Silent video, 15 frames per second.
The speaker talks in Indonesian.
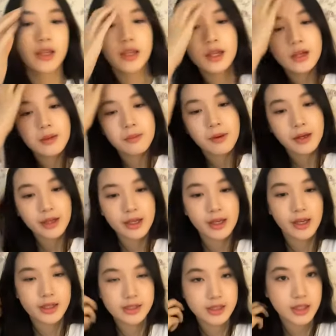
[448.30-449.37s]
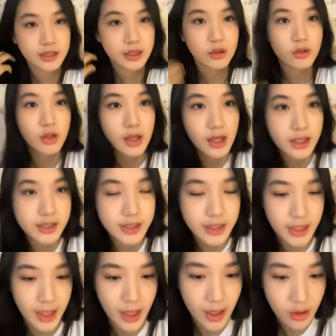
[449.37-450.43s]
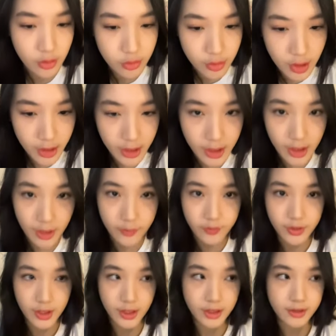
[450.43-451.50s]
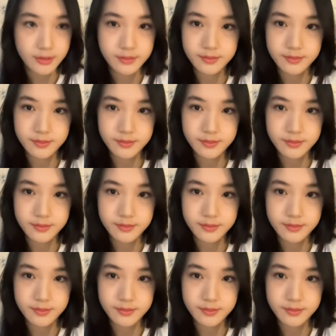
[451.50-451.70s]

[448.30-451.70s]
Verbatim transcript: jadinya ngebak ya guys kita ulang aja ya aku ulangnya live nya